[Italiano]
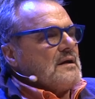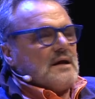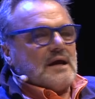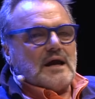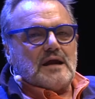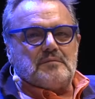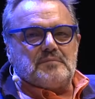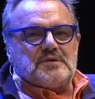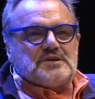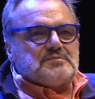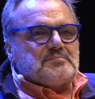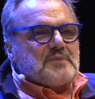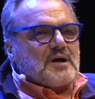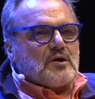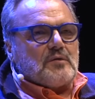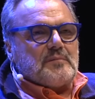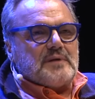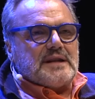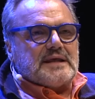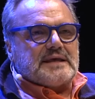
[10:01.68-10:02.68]
e lui mi dice, ma
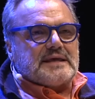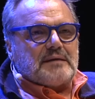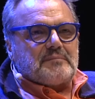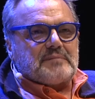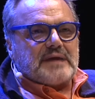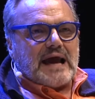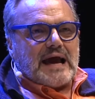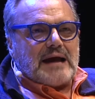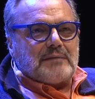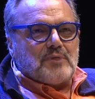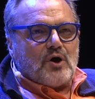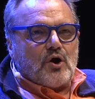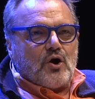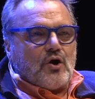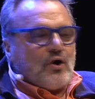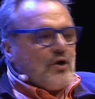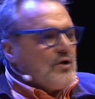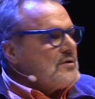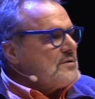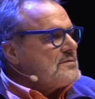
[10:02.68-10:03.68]
come li
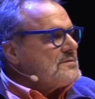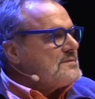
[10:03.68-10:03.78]
chiamiamo?